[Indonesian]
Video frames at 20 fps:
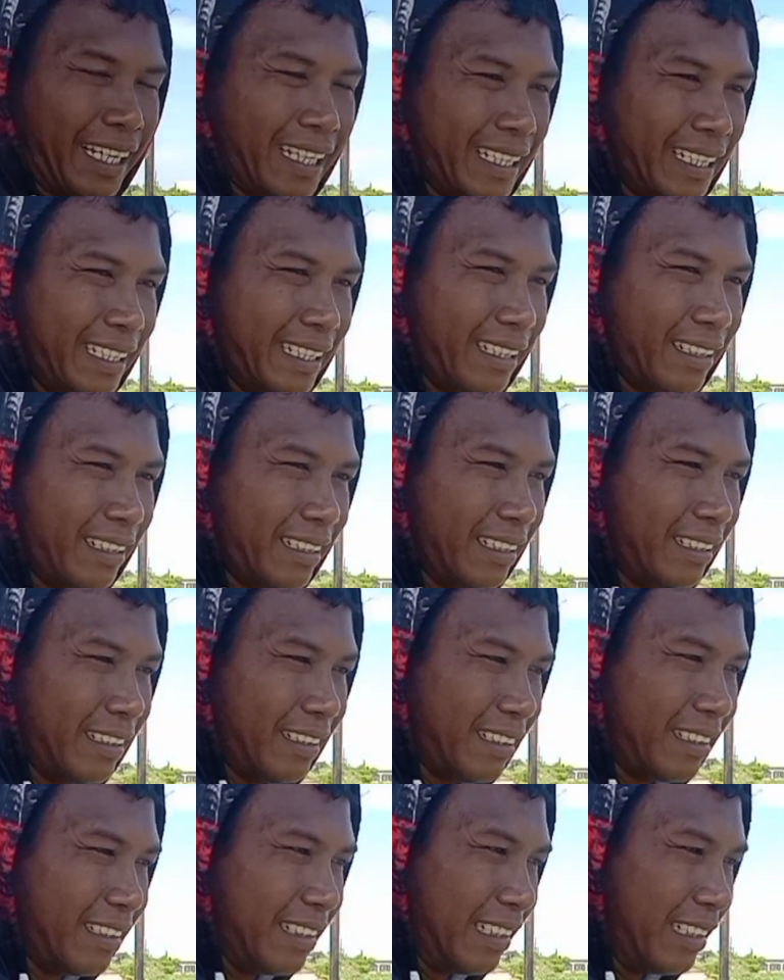ya.
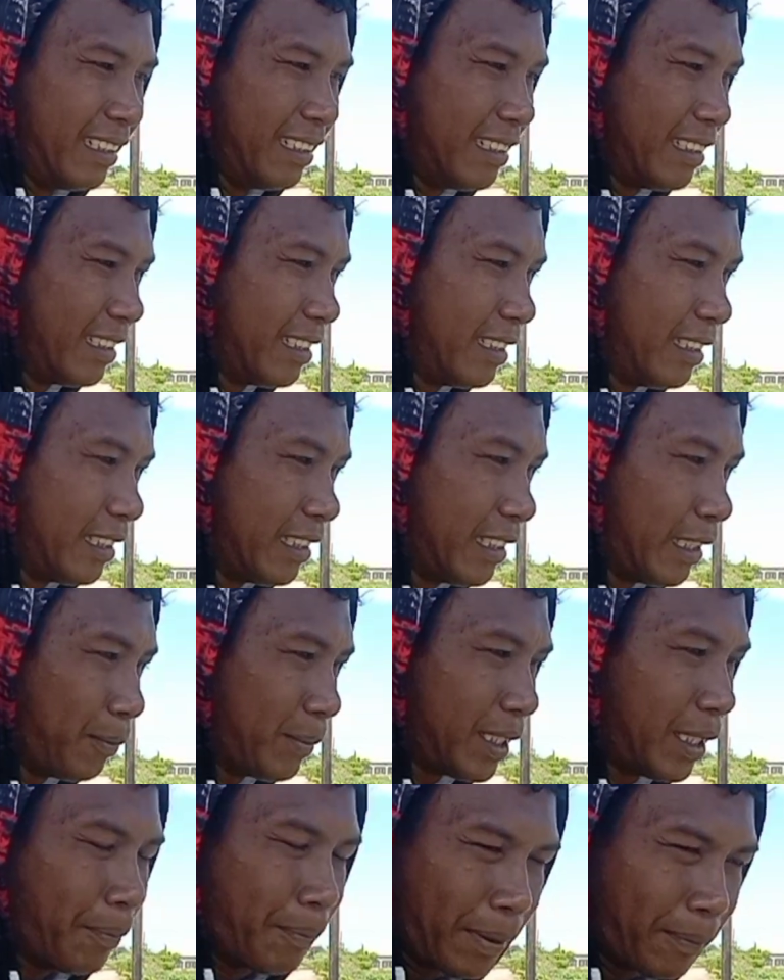Eh,
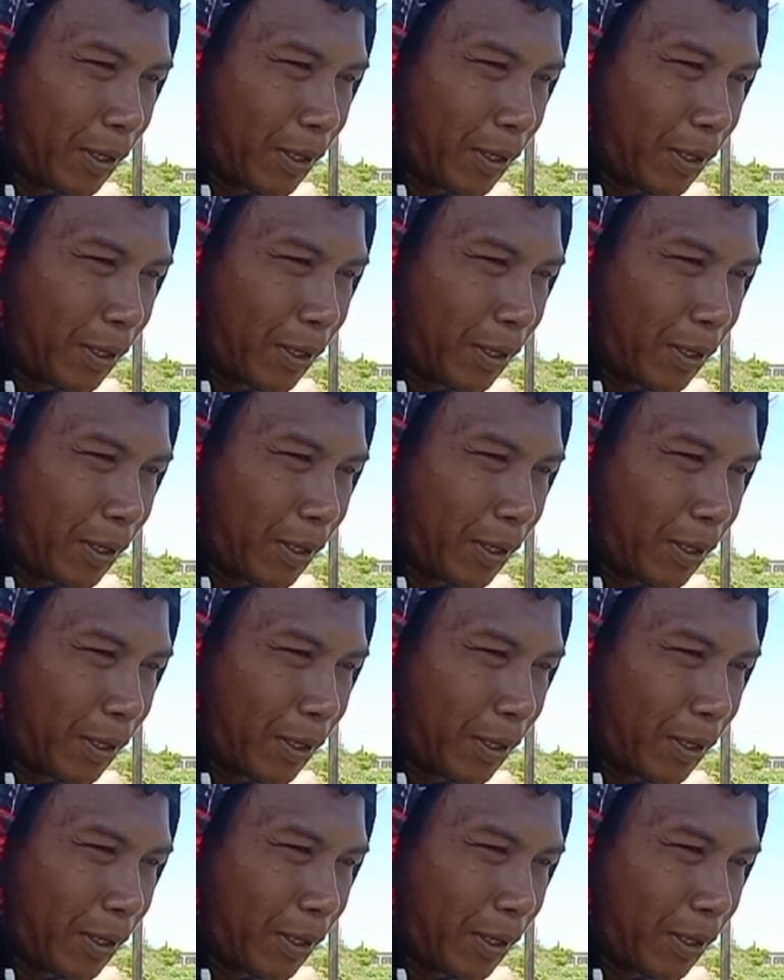sampai-sampai